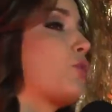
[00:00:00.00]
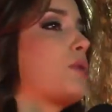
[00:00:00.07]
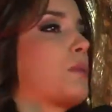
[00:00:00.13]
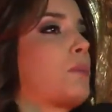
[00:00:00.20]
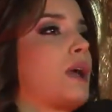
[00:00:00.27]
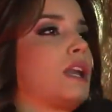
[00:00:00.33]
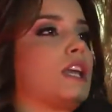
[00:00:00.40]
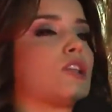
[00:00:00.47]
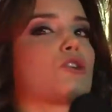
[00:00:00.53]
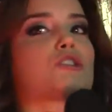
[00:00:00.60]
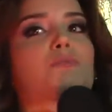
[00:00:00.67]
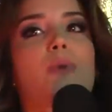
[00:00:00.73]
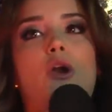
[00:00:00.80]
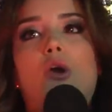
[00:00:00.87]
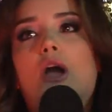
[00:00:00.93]
espero que me
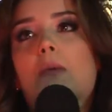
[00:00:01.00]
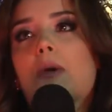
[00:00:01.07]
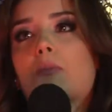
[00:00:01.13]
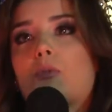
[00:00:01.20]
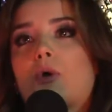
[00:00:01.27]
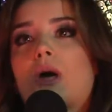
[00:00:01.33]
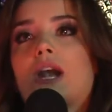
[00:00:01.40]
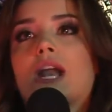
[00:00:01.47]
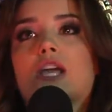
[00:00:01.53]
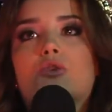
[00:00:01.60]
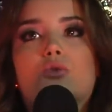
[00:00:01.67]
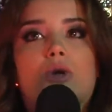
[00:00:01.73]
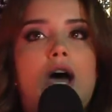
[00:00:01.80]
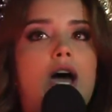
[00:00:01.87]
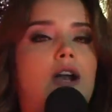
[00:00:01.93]
puedan ayudar.
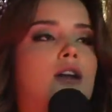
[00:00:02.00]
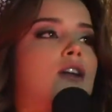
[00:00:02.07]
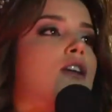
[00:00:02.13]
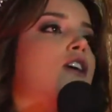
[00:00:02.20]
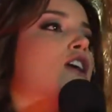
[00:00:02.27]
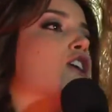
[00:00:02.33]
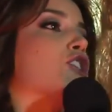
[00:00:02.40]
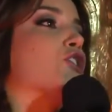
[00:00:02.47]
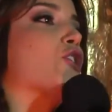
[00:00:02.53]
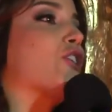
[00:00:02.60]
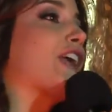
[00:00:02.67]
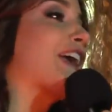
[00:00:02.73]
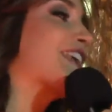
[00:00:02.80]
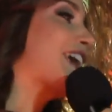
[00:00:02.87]
Yo ya llegué.